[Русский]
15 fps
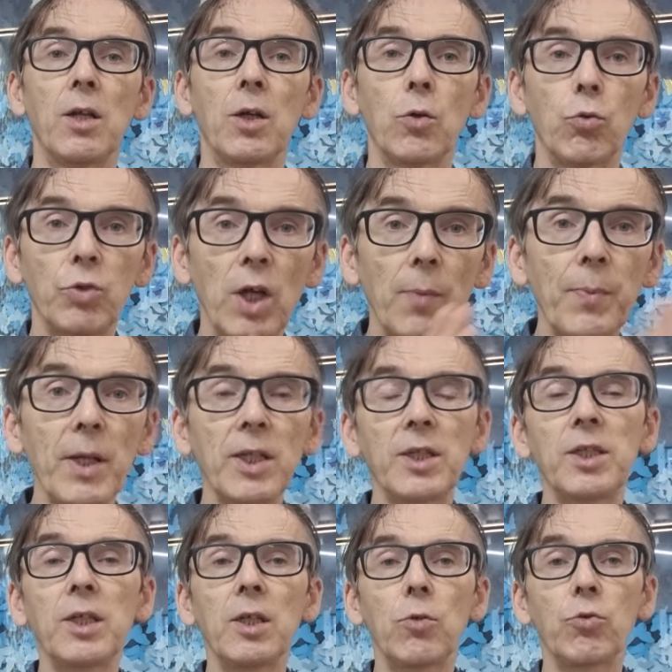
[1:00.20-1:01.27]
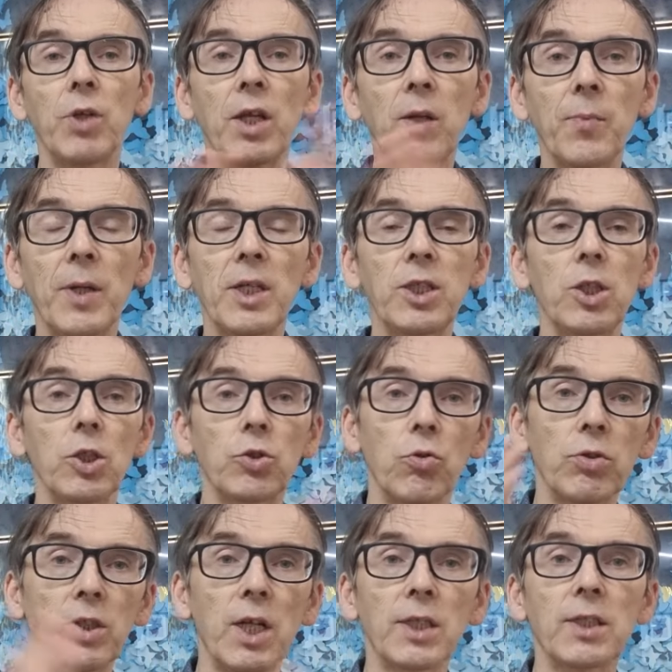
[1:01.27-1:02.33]
куда пойти, куда не пойти, что
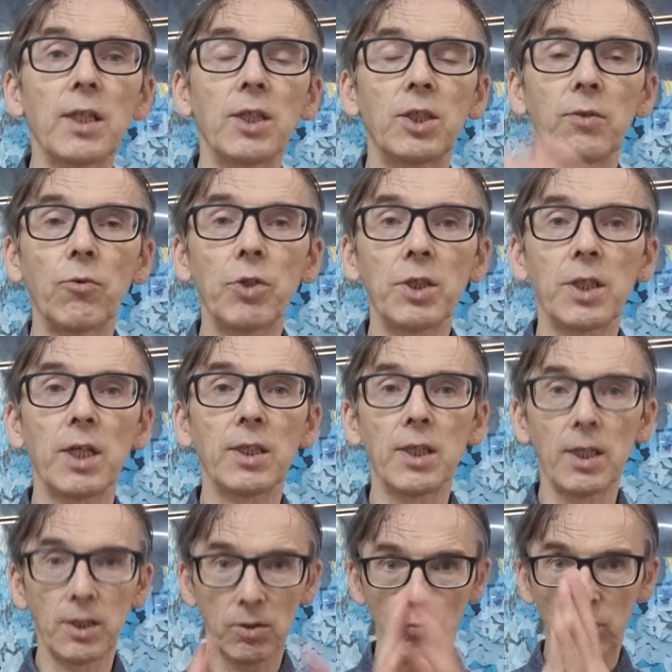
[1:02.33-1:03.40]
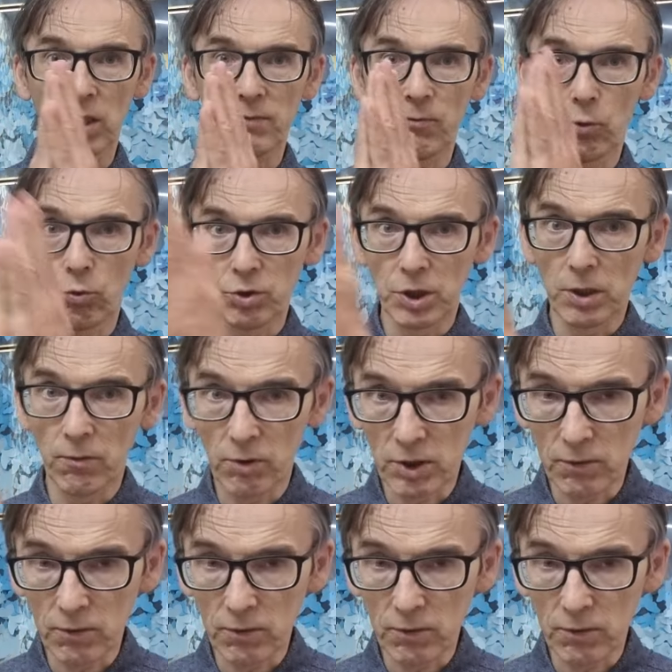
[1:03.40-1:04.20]
сказать, чего не сказать, куда сфокусировать